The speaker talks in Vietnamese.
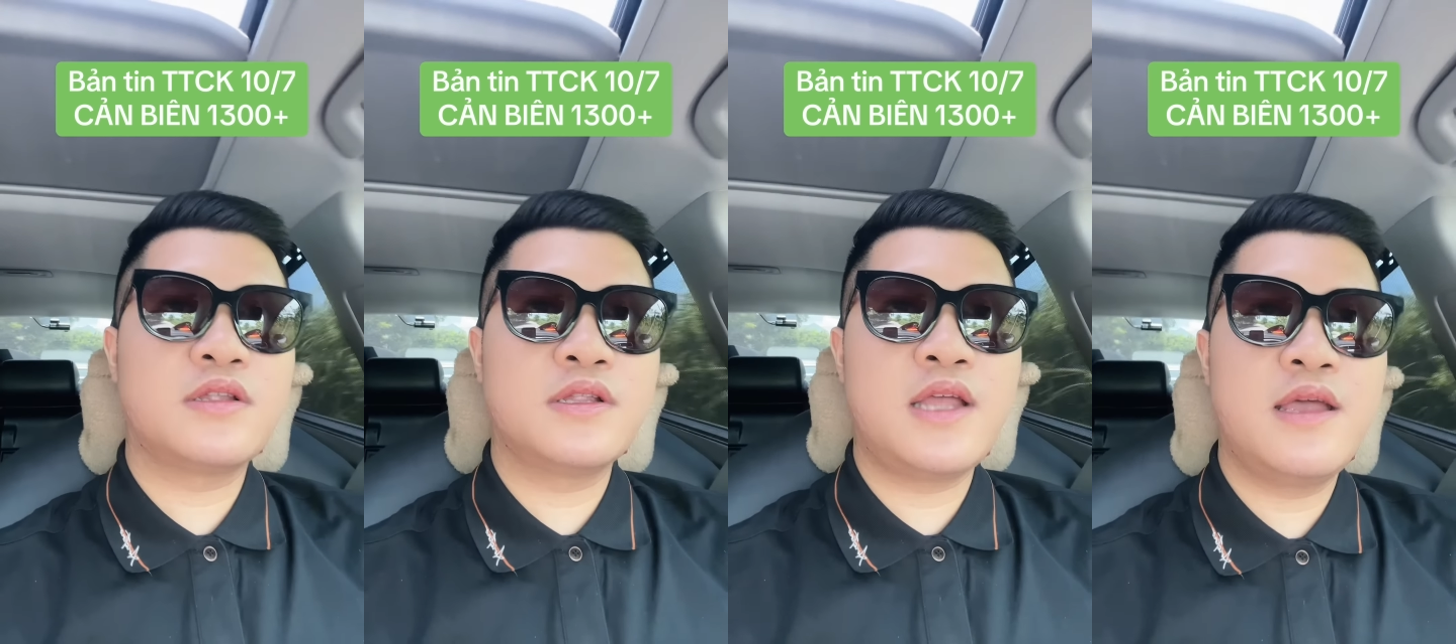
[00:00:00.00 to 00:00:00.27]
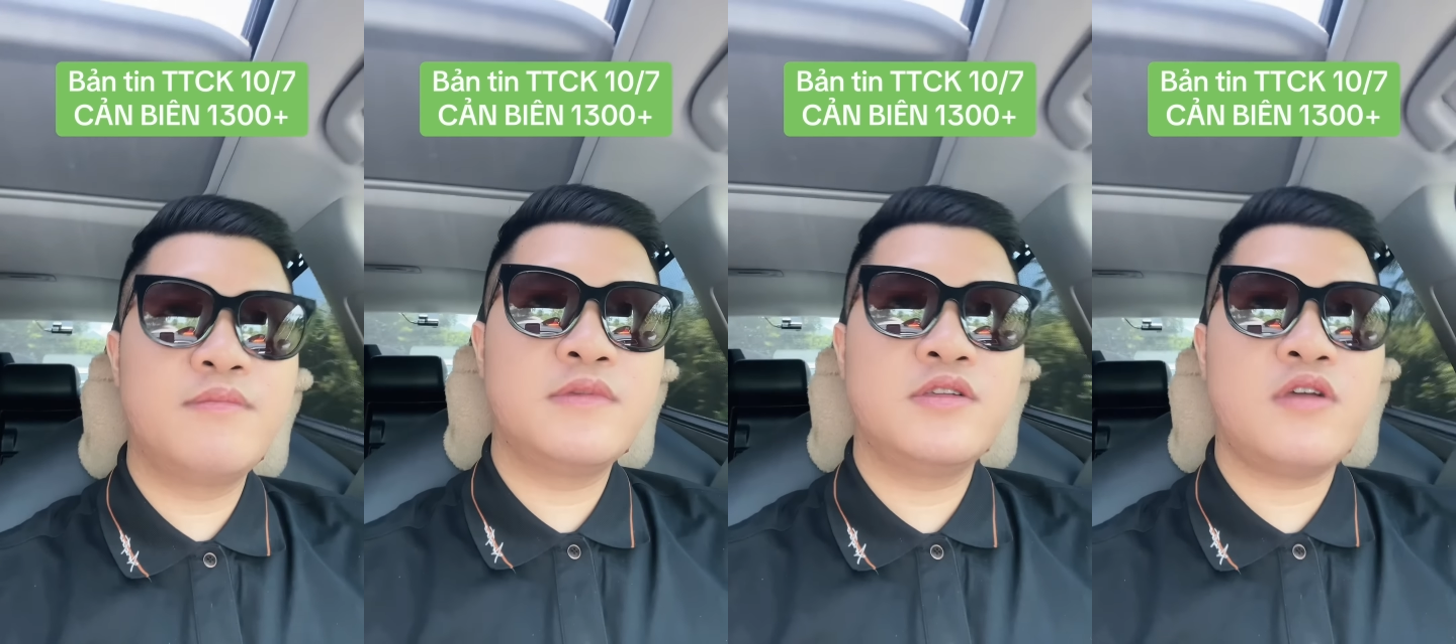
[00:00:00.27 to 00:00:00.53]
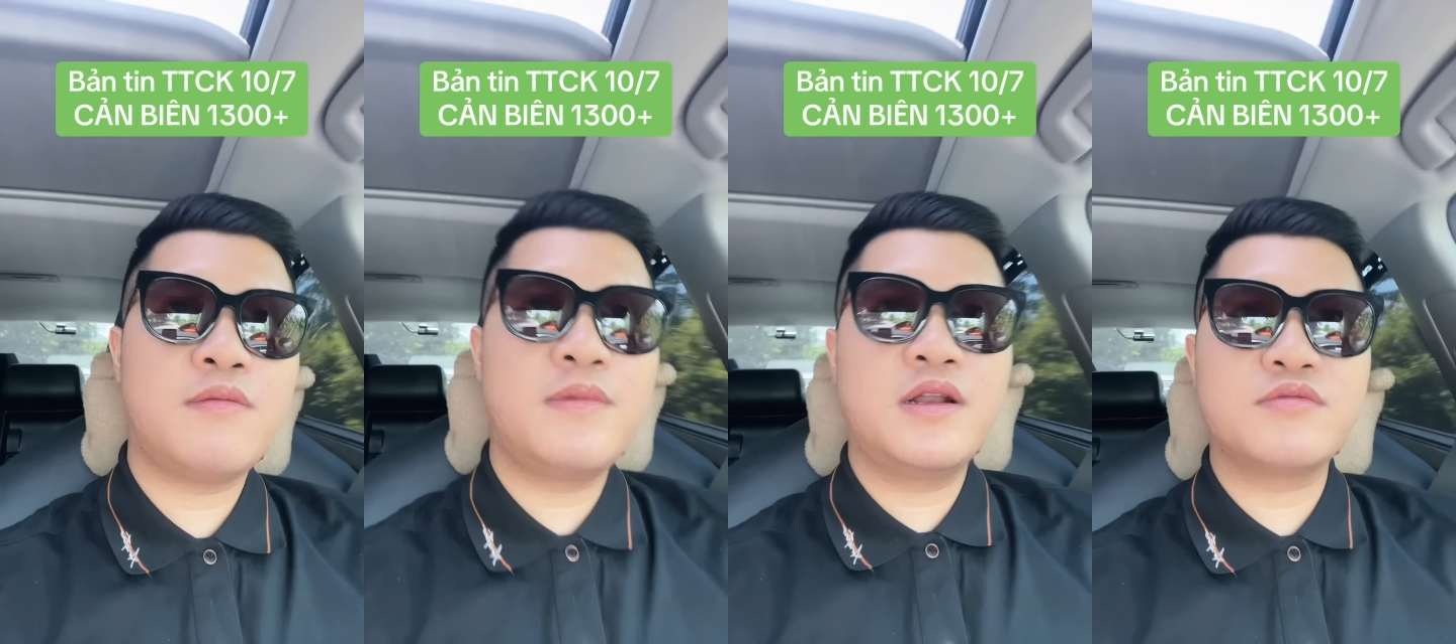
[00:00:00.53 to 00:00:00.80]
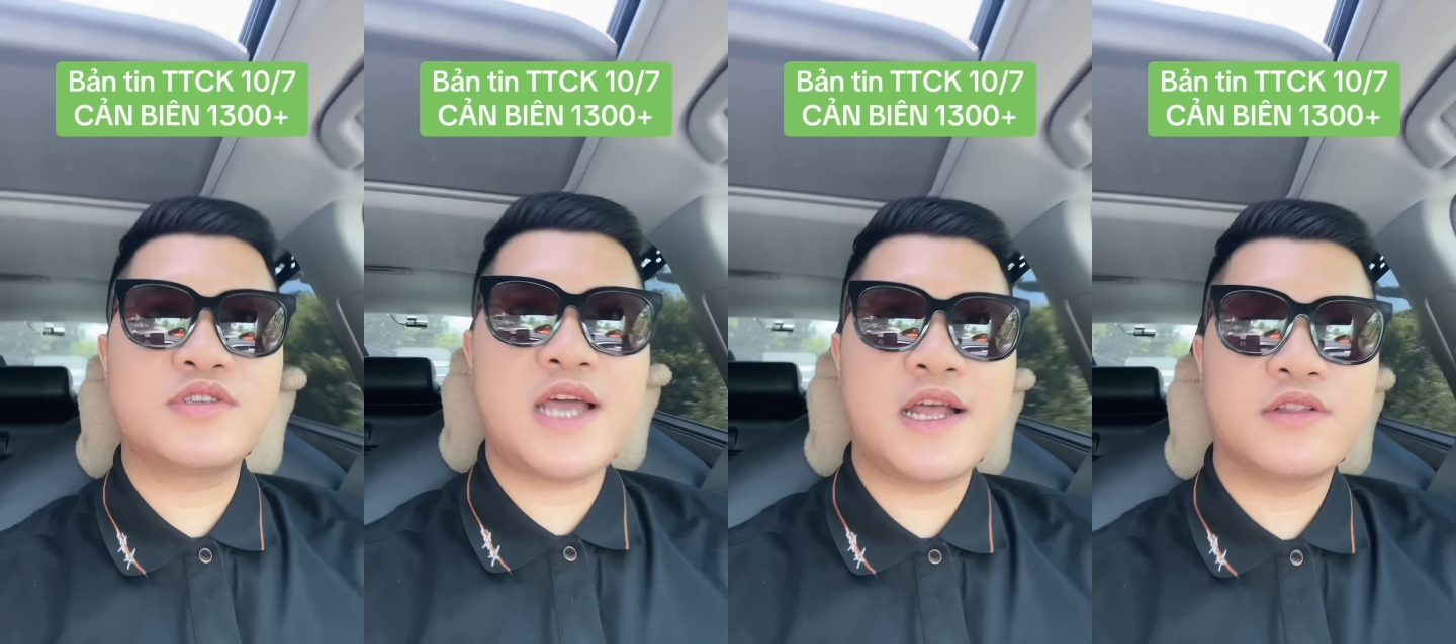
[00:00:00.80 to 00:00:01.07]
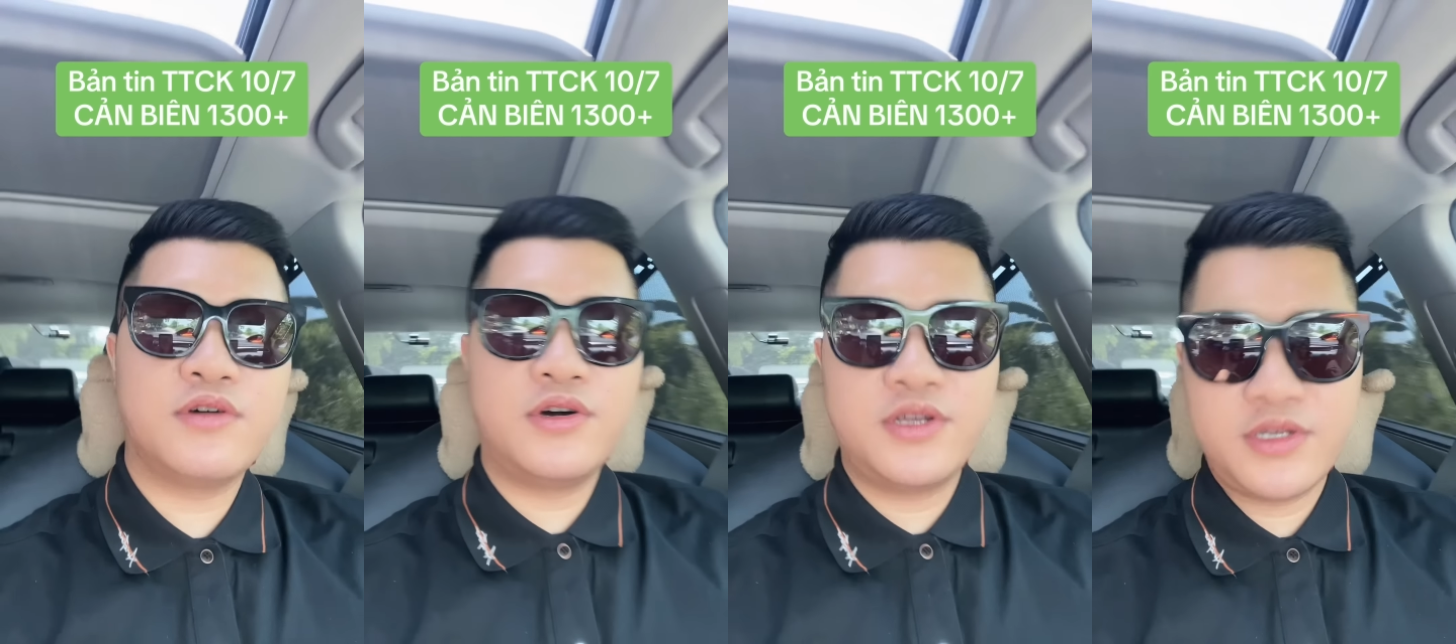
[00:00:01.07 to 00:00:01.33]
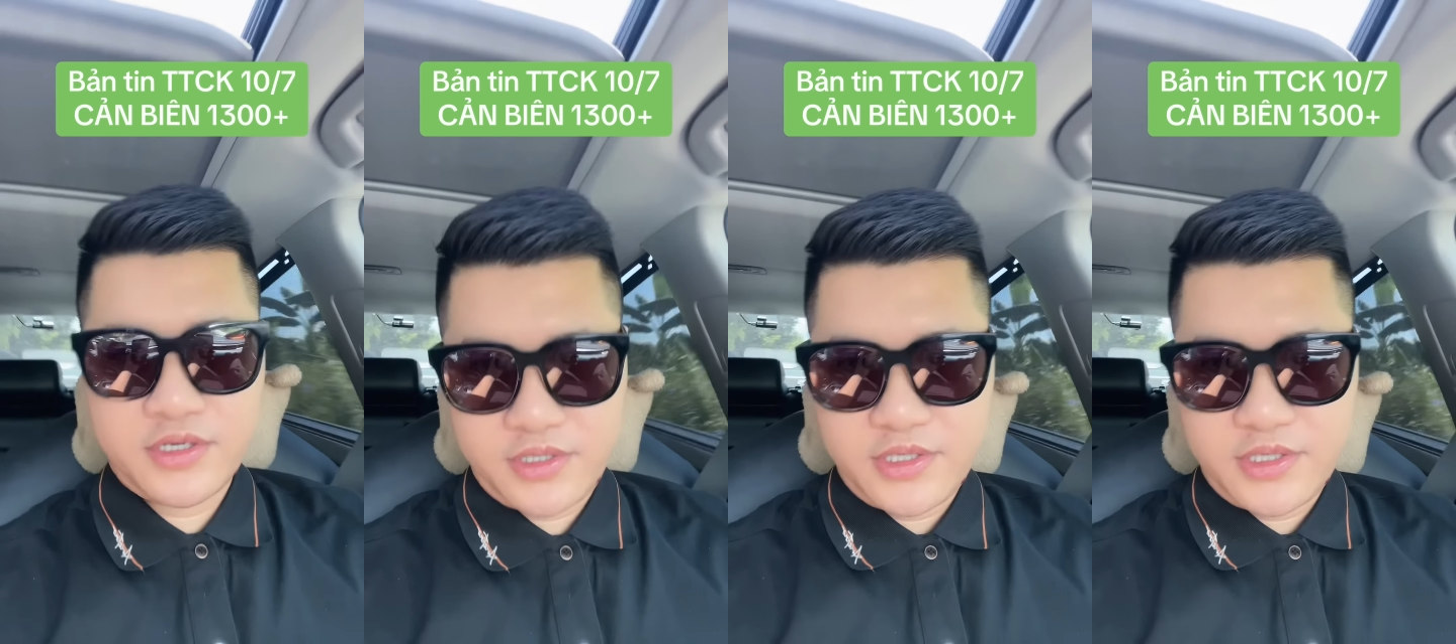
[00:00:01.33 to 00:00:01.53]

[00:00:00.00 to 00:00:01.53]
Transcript: từ nhóm bất động sản thôi.